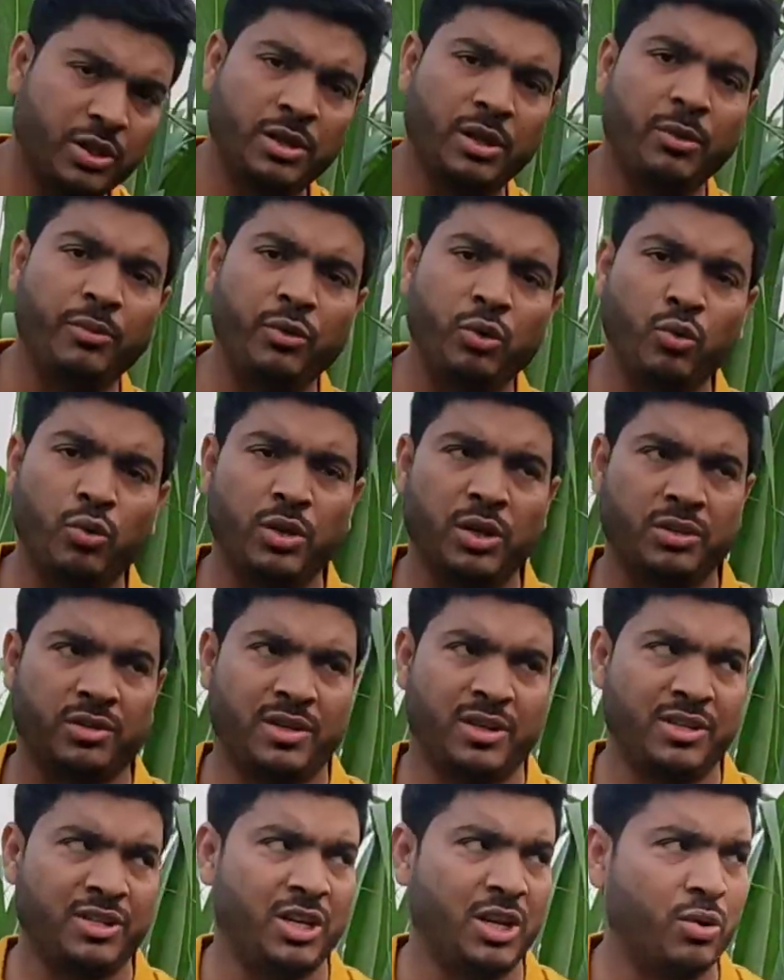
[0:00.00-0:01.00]
সাথে এই ভিডিওটা
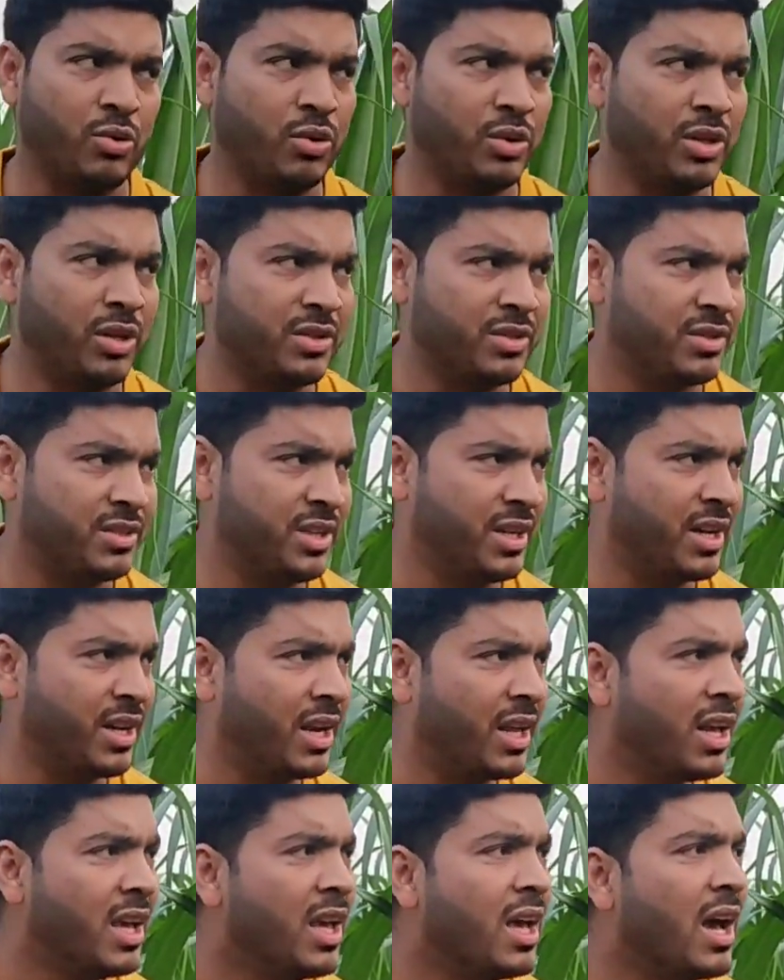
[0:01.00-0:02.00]
আজকে শেয়ার করতে আসছি এখানে
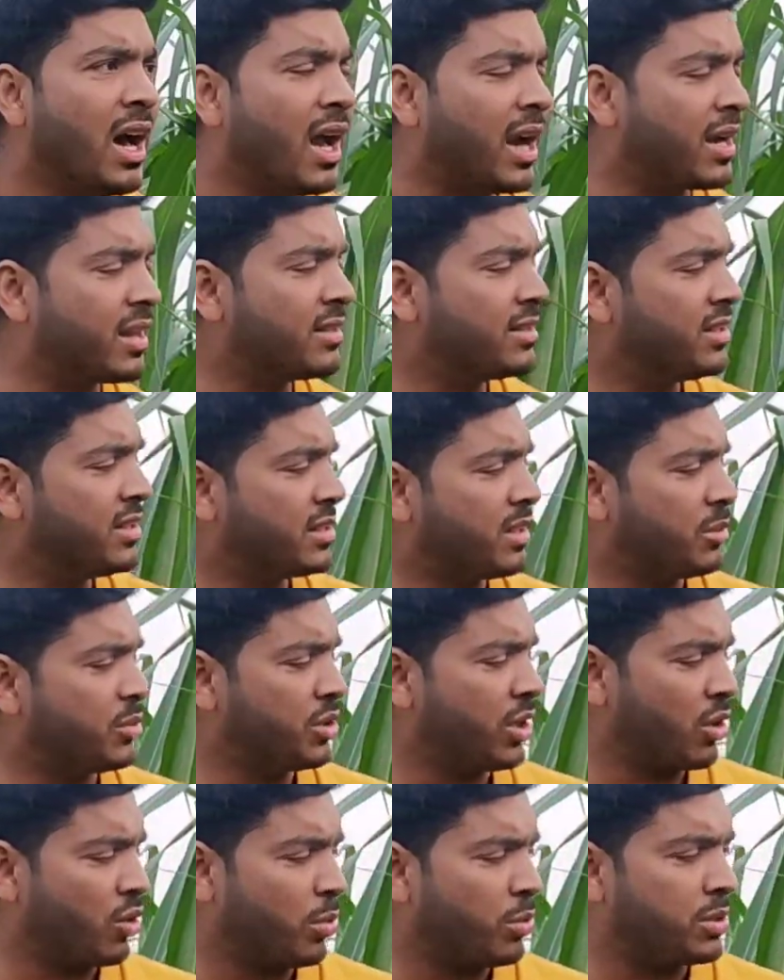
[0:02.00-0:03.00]
আরেকটা জিনিস আমি
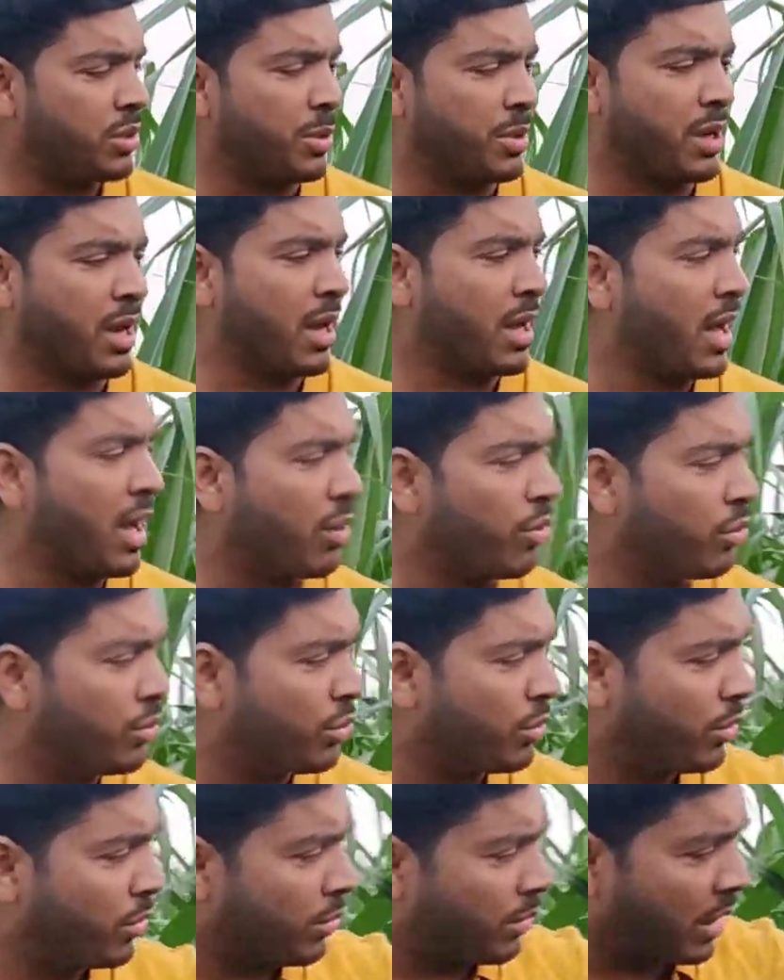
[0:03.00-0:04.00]
শেয়ার করবো যে আমার কাকা আরও
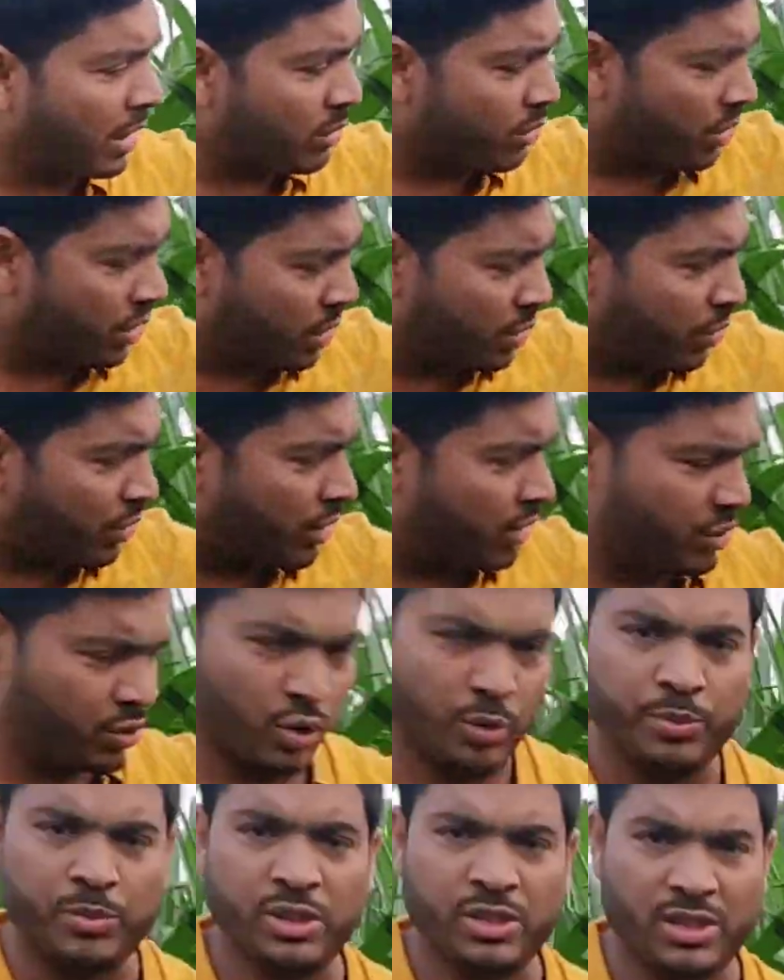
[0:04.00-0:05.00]
আরও অনেক ধরনের
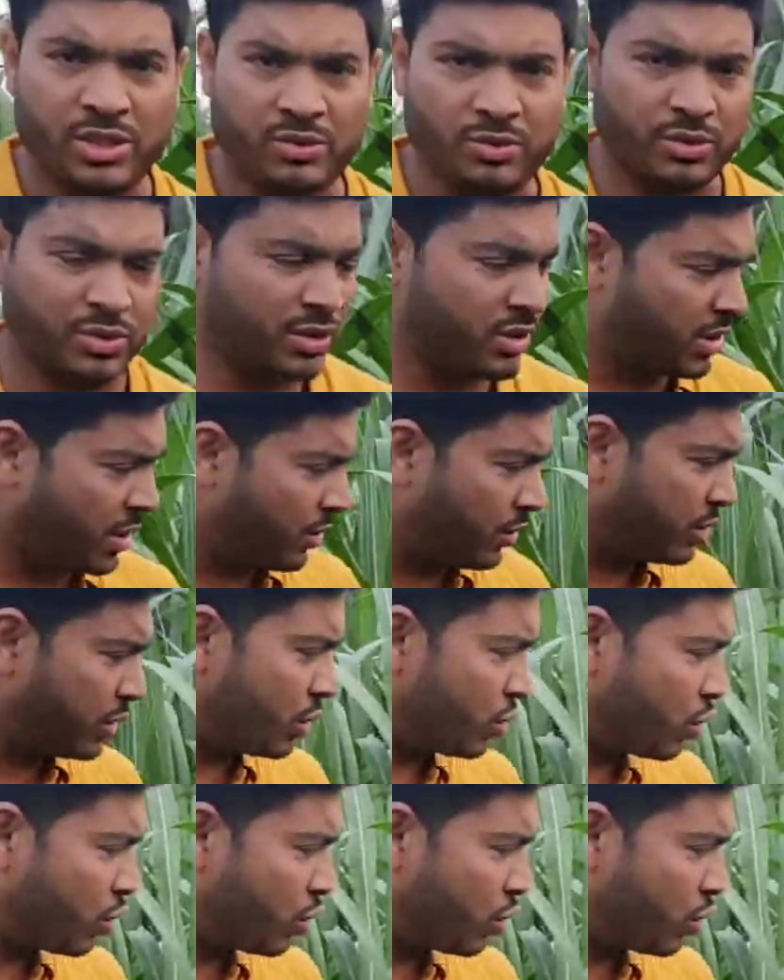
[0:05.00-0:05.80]
সবজি চাষ করছে সেটা হচ্ছে